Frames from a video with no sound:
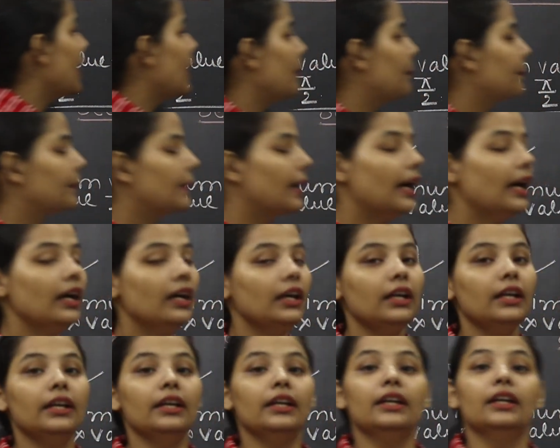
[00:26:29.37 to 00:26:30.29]
है आपका
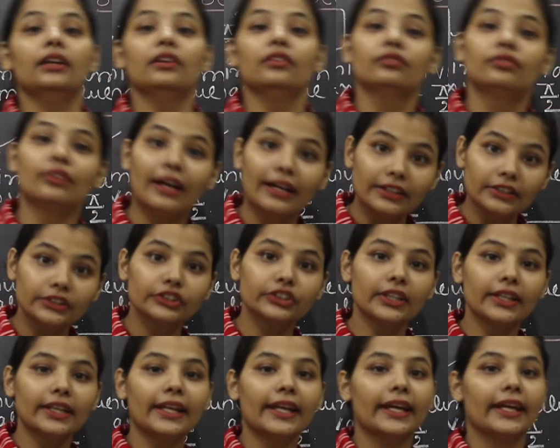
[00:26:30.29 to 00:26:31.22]

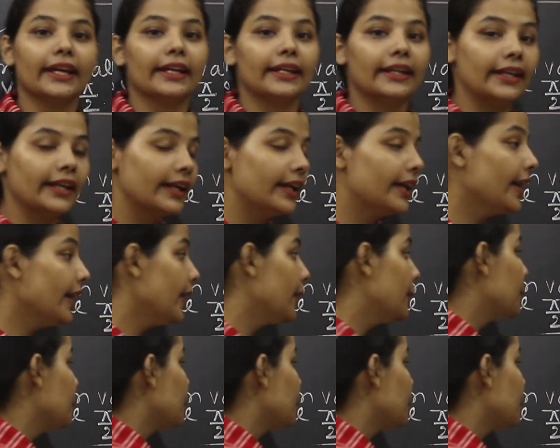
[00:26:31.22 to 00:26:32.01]
फंक्शन है ठीक है